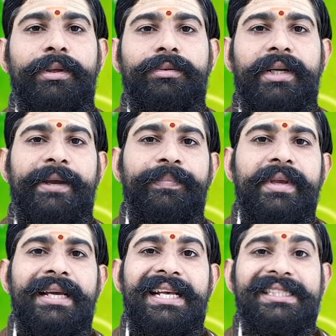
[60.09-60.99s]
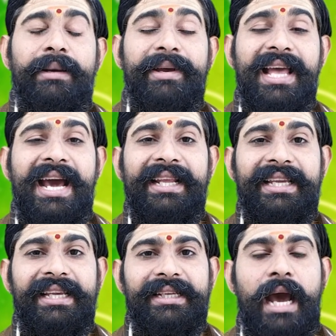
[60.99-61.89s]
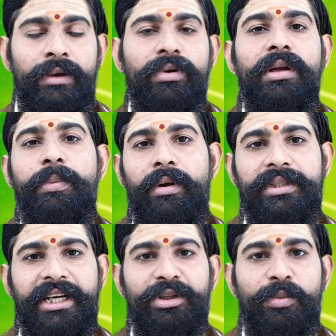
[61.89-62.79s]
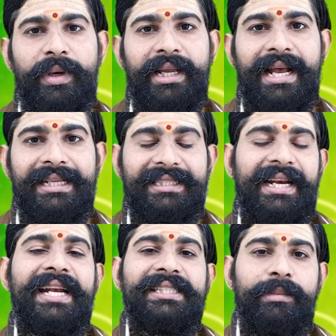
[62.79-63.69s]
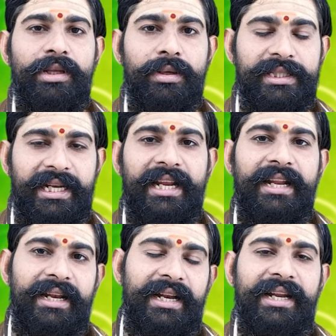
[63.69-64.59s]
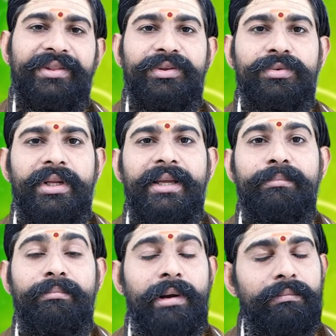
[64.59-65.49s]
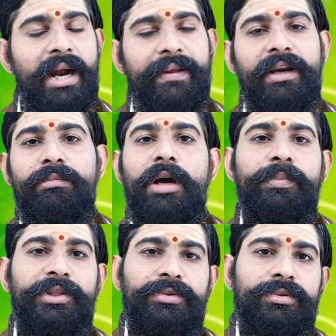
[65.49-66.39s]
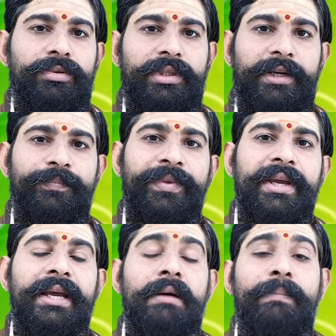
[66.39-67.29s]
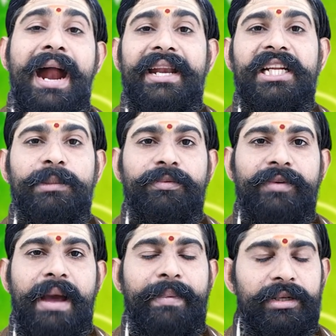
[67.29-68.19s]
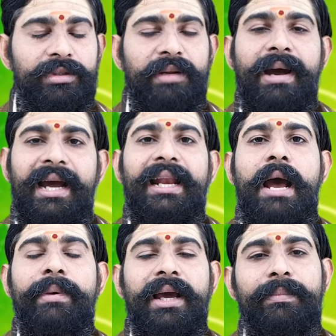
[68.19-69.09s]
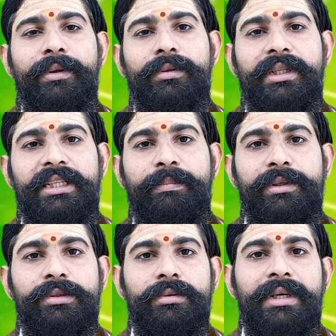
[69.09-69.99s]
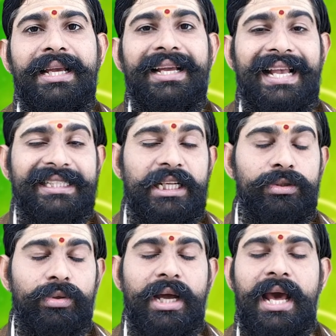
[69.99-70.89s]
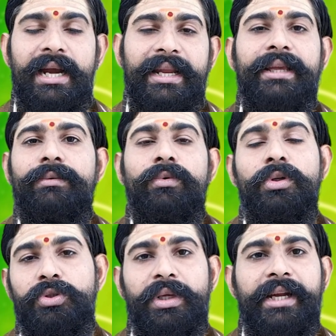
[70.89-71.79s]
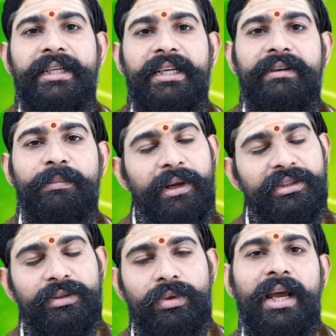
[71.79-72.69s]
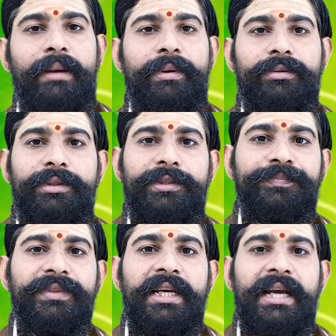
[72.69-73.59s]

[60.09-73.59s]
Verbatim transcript: కనపడుతున్నాయి సమయానికి అనుకున్న పనులు చేయడంతో పాటుగా సరైన సమయంలో సరైన నిర్ణయం తీసుకుని బ్రహ్మాండమైన మార్పు తీసుకొచ్చుకుంటారు పార్ట్నర్షిప్ వ్యాపారస్తులకు బాగా లాభం కనపడుతోందని చెప్పొచ్చు కష్ట సుఖాలని ఓర్చుకునేటటువంటి పరిస్థితి కూడా కనపడుతోంది